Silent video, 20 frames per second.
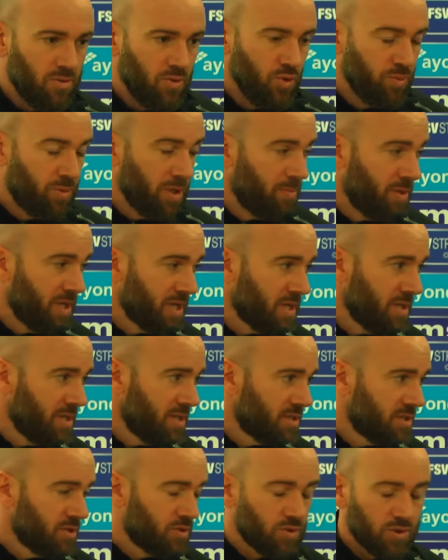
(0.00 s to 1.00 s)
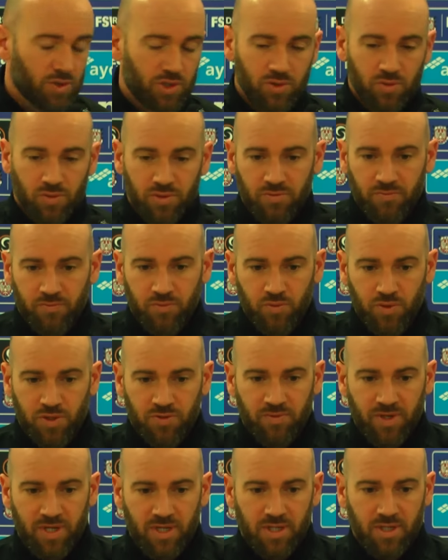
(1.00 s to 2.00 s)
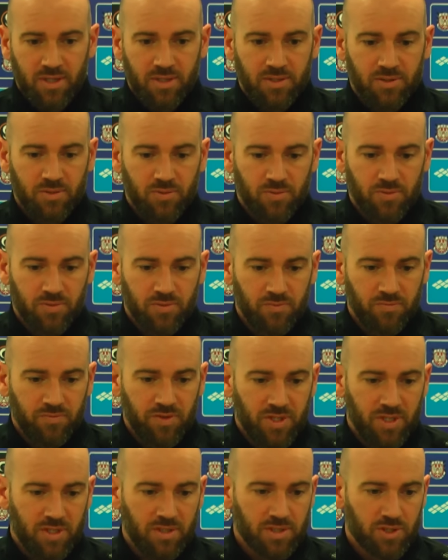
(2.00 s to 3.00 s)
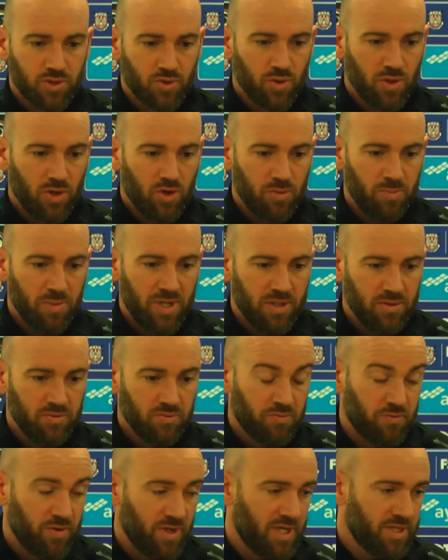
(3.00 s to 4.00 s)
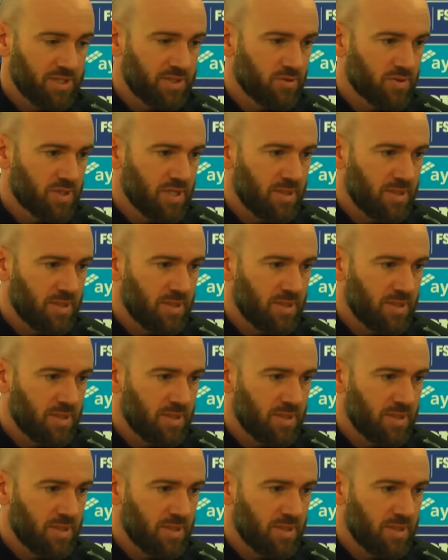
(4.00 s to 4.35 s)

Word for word: Überblick in der Situation den Fuß weghält und, und wir dann das Tor auch machen und vielleicht